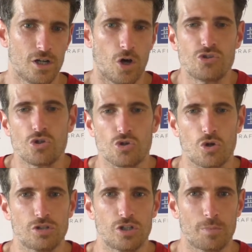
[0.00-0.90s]
oggi io sono
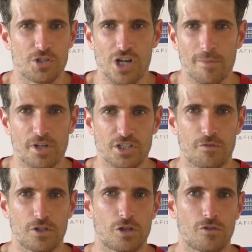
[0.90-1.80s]
contento per Giampi che si è
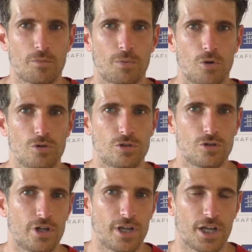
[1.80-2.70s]
fatto trovare
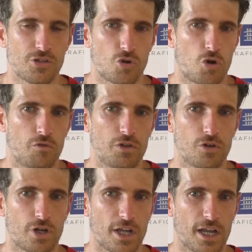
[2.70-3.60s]
pronto e sono
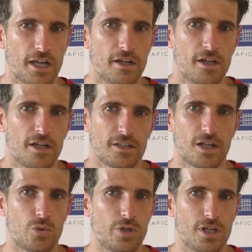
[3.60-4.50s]
convinto che da
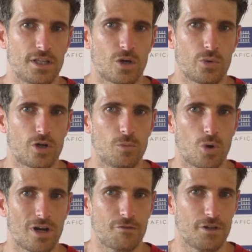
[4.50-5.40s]
qui, da qui
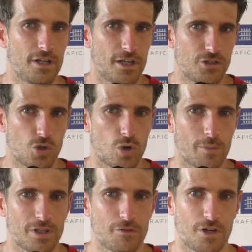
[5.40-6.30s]
comunque alla fine fine eh,
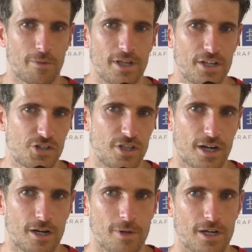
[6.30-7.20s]
sicuramente farà bene e ci darà
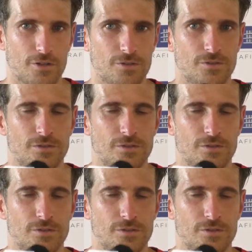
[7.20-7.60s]
una mano.